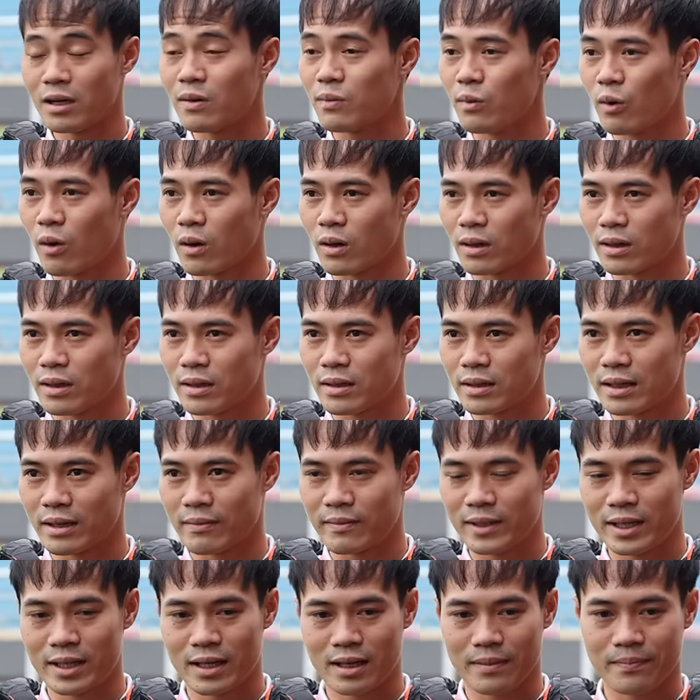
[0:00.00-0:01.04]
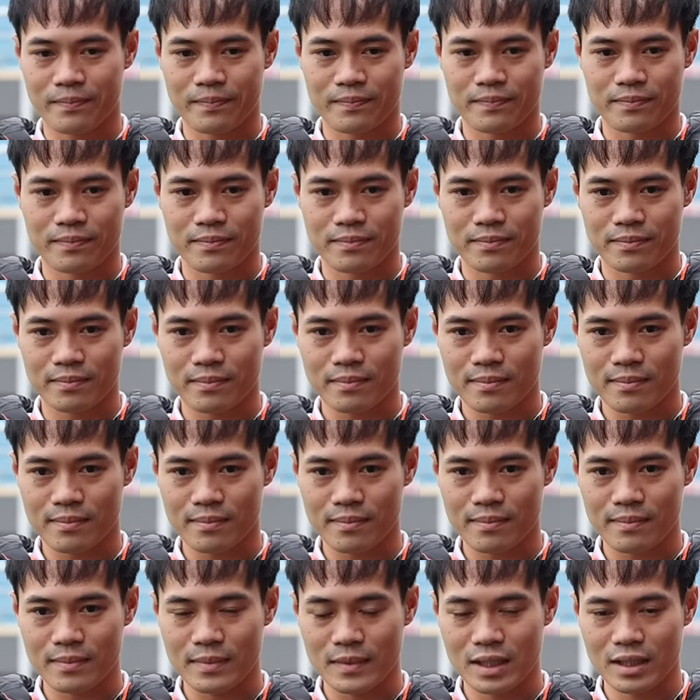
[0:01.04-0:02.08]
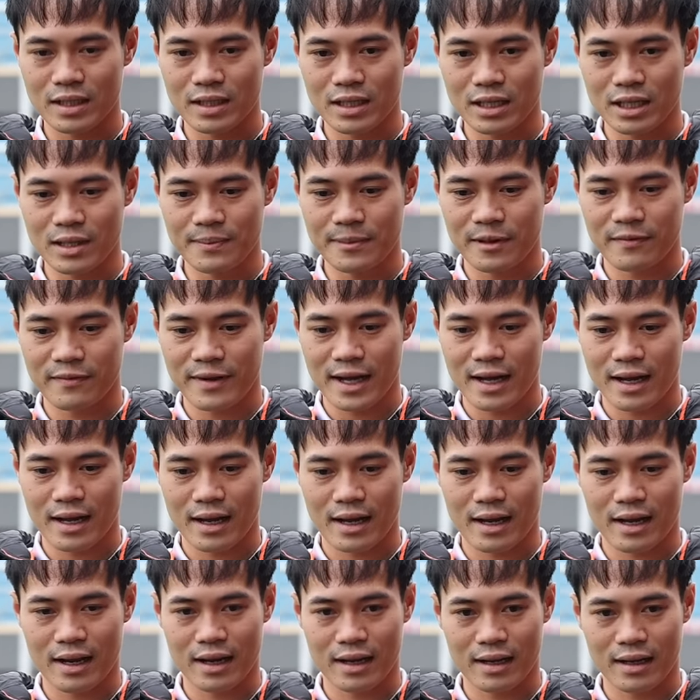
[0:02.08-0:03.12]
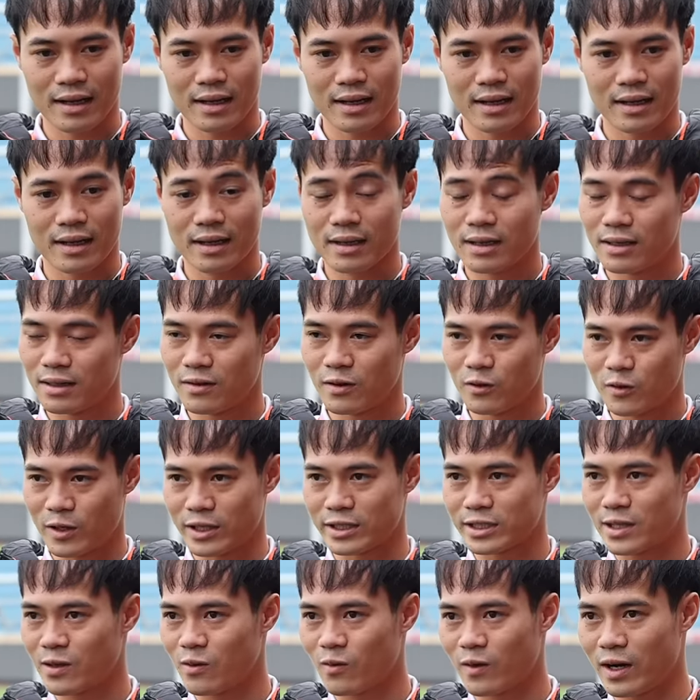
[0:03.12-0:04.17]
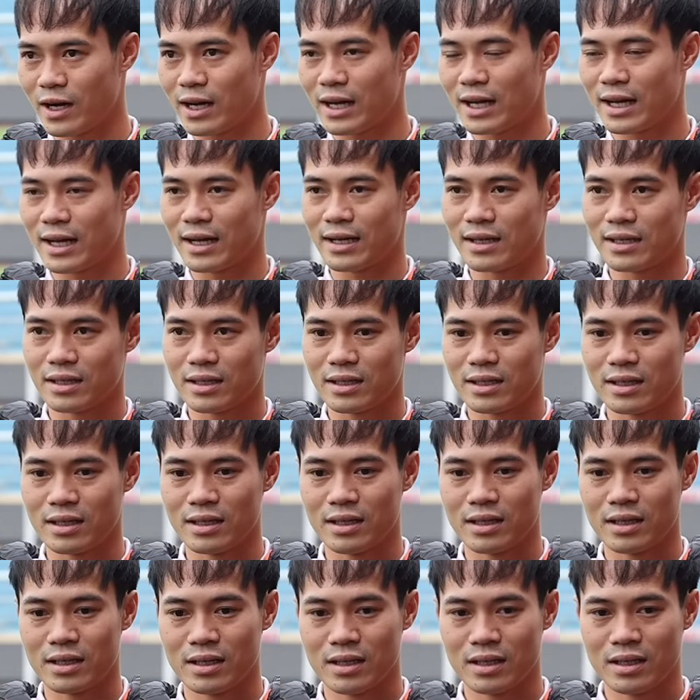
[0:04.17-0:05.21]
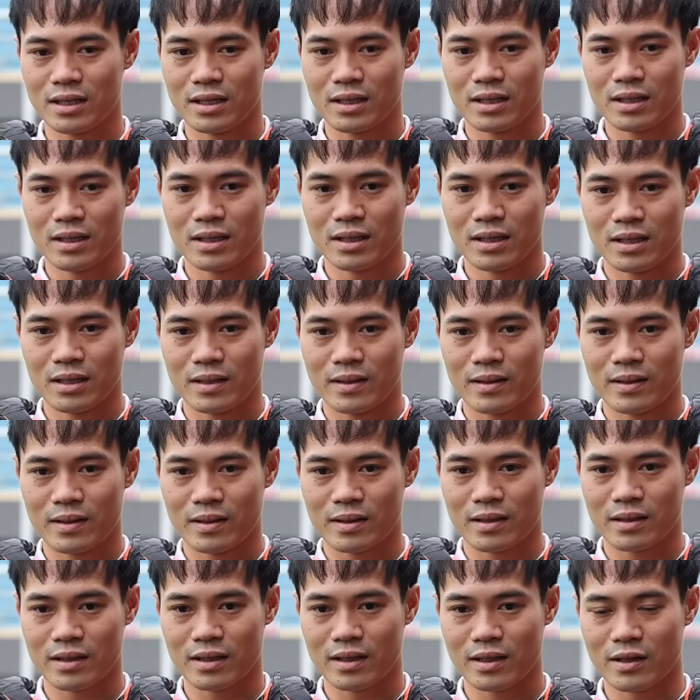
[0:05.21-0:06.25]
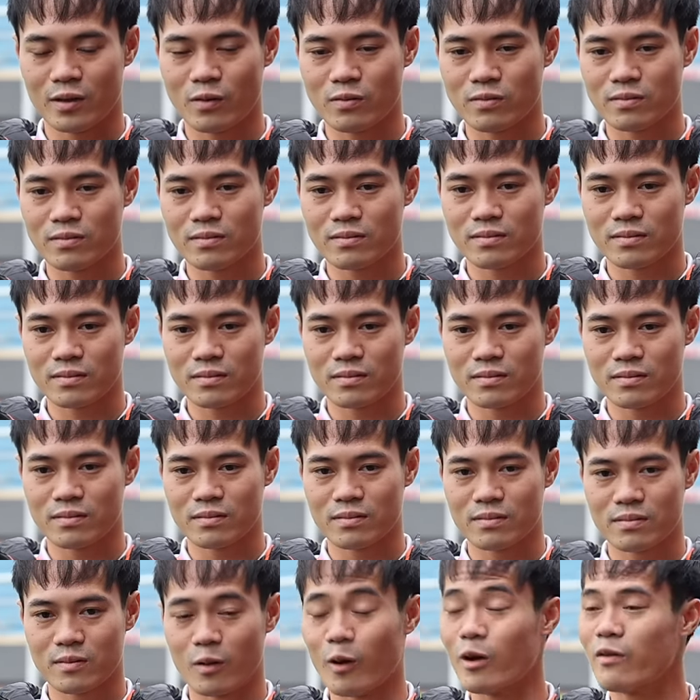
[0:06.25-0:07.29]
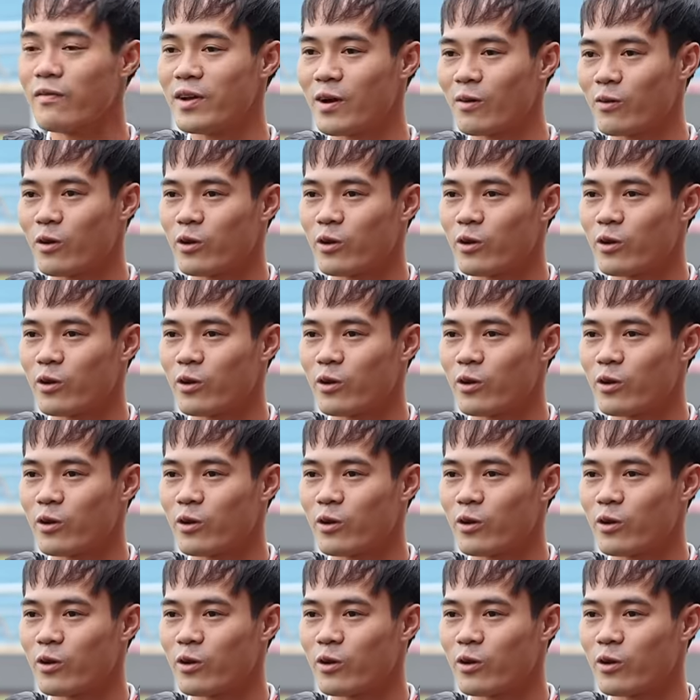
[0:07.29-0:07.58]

là buồn vì là khi mà về đội tuyển xong quay lại thì cũng huấn luyện viên cũng